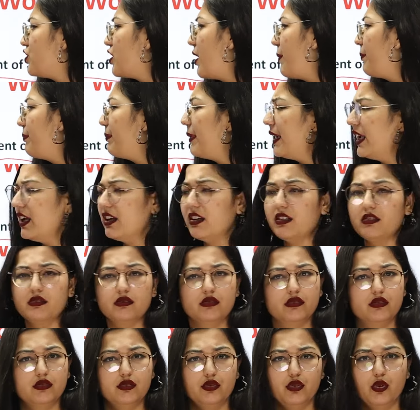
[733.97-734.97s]
जंपिंग
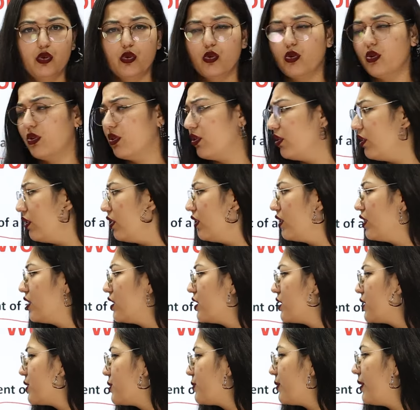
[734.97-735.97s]
नो
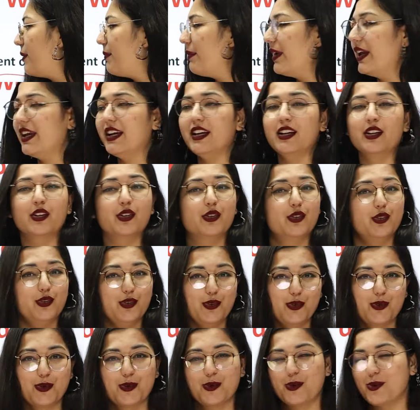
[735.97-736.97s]
स्विमिंग
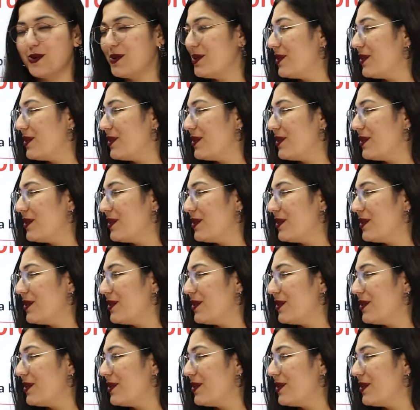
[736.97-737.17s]
नो